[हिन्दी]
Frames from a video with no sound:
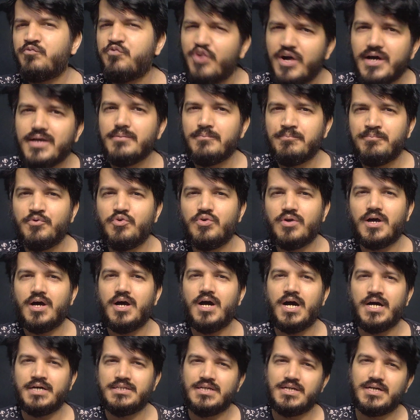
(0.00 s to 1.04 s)
फन पूरा
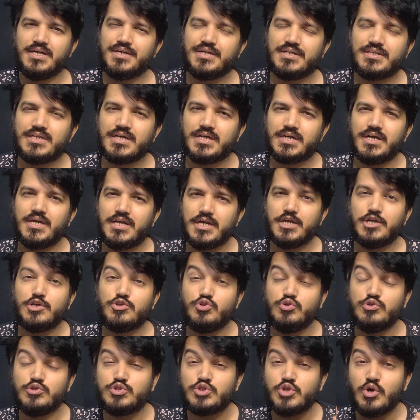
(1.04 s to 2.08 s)
आधे घंटे तक करेंगे
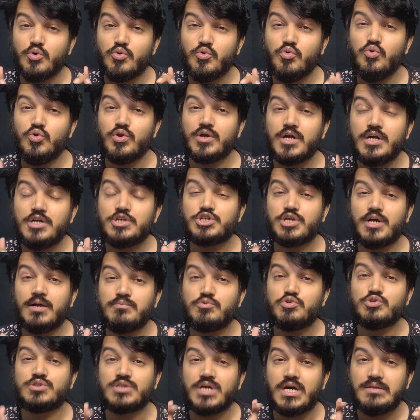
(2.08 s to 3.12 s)
तो ज़रूर कल
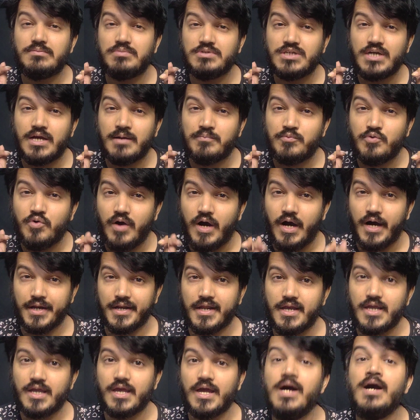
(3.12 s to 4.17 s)
शाम को सात बजे आपको
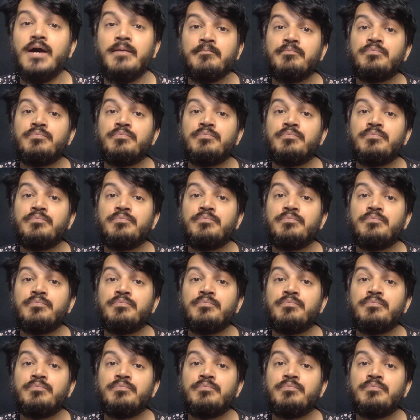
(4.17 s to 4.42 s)
आना है